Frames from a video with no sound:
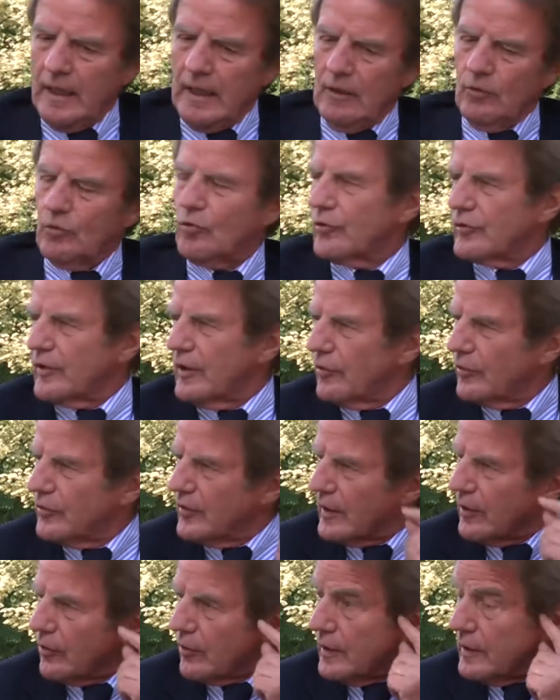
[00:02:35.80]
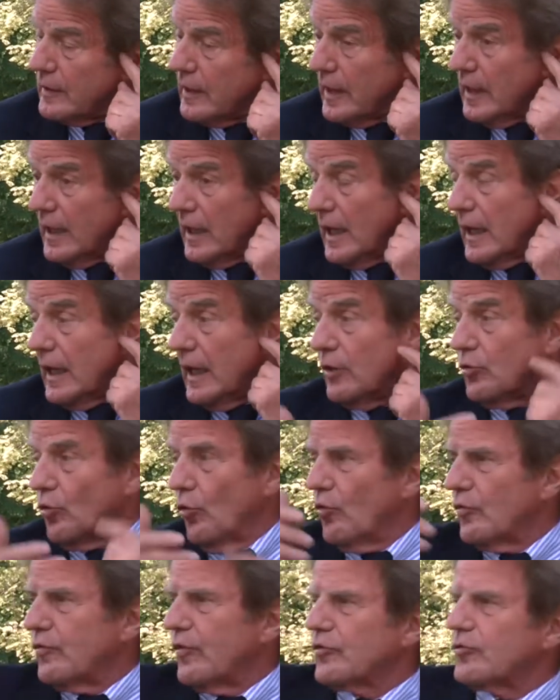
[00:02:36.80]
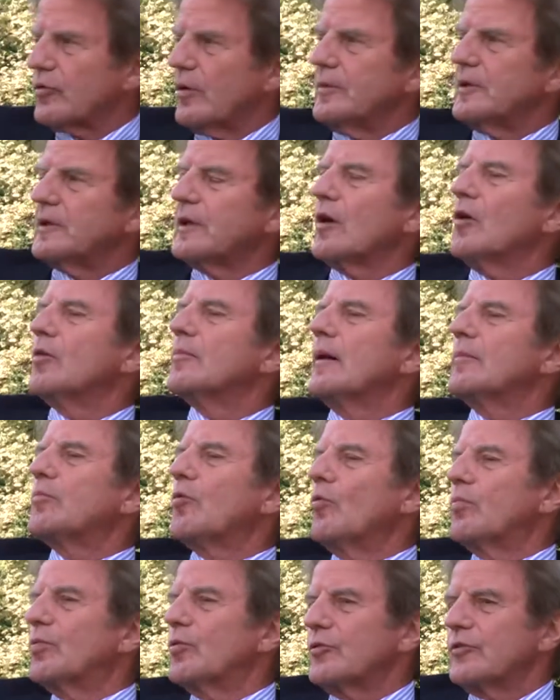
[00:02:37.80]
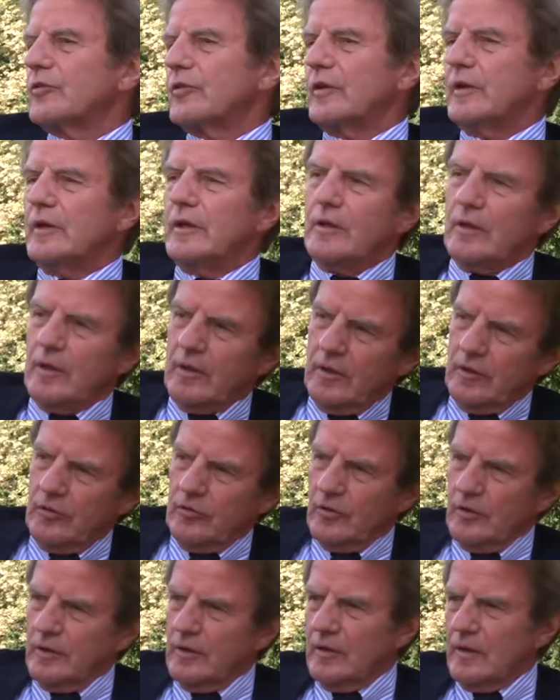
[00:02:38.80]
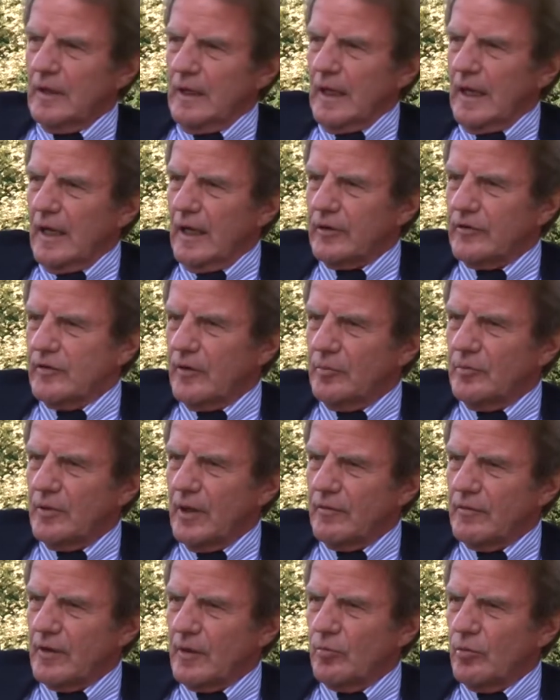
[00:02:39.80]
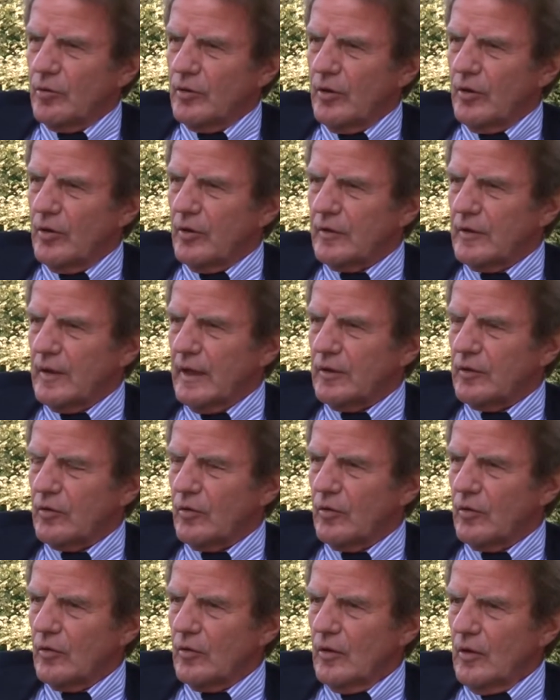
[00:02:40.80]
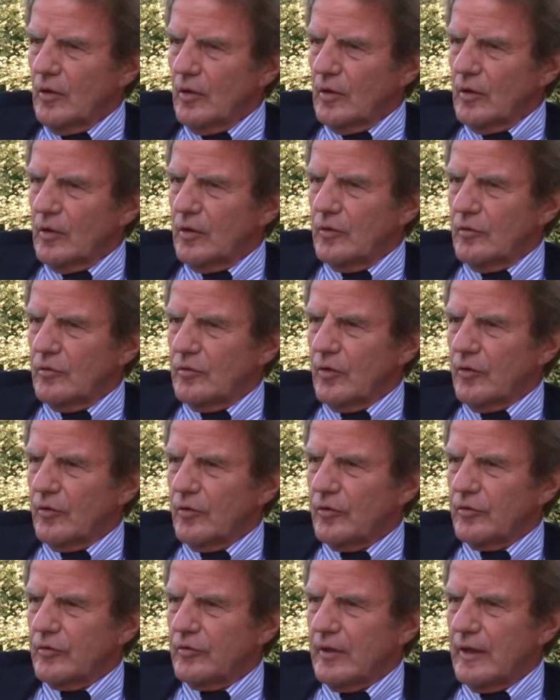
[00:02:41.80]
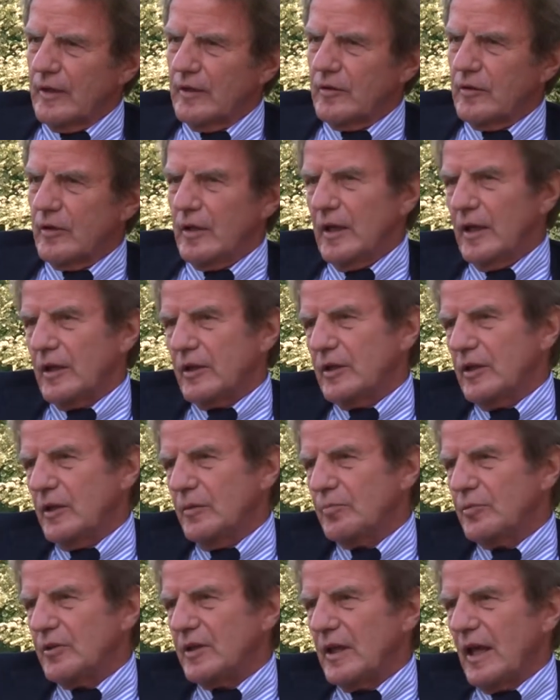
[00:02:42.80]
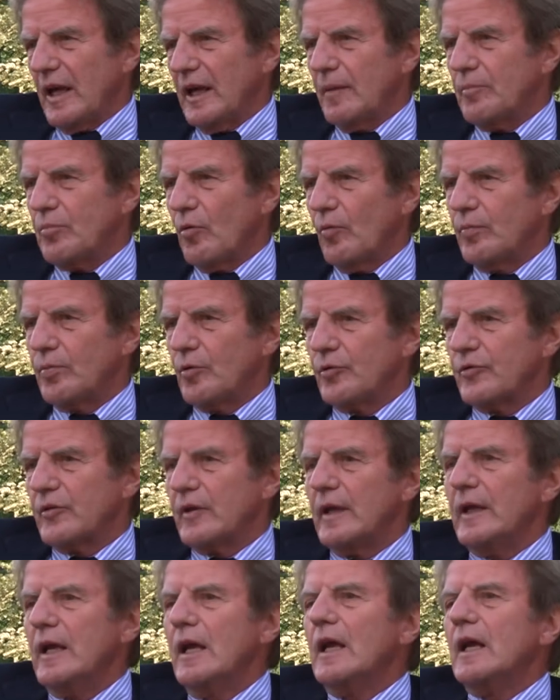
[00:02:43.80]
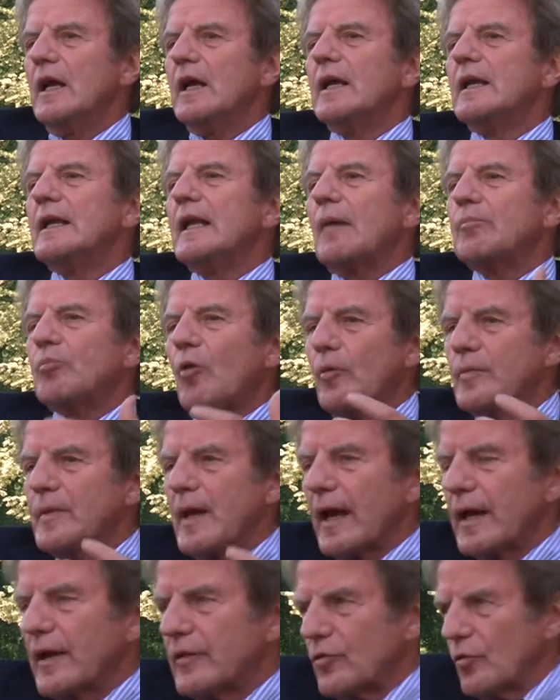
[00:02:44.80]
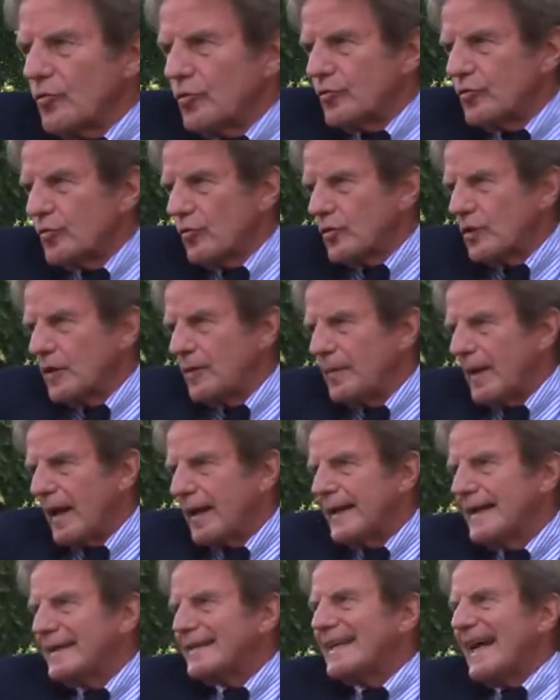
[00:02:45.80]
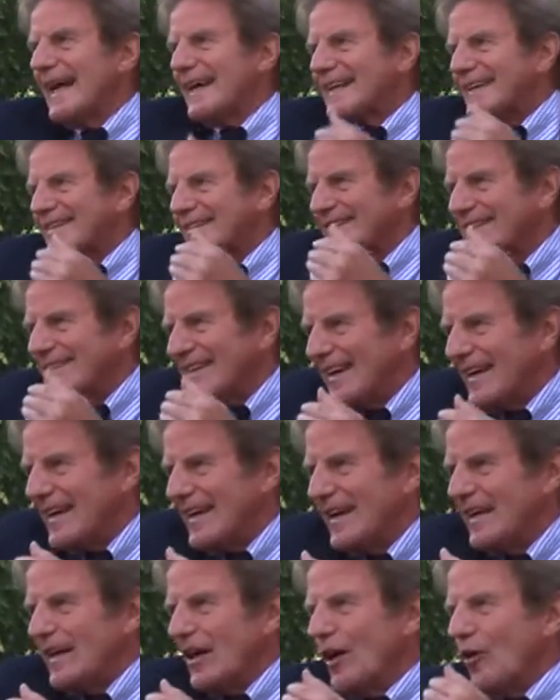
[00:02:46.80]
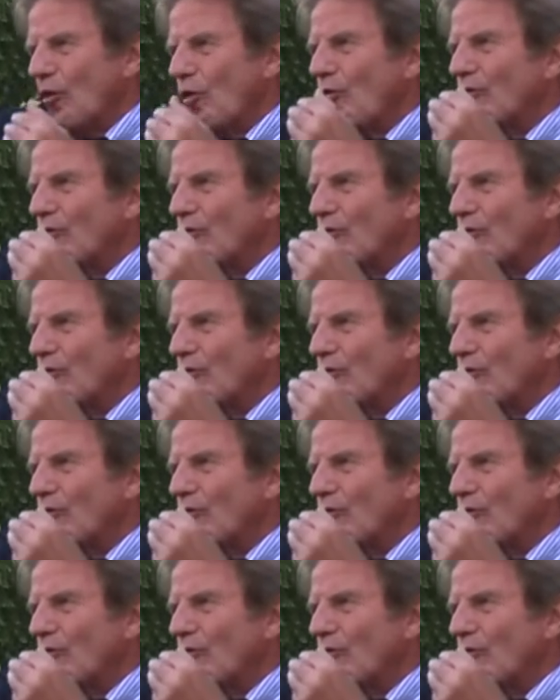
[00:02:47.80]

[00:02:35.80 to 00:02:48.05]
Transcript: au Conseil de sécurité. Et donc François Mitterrand m'a proposé, j'ai accepté avec bonheur d'être euh, dans cette équipe qui allait proposer la première résolution qui parlait d'accès aux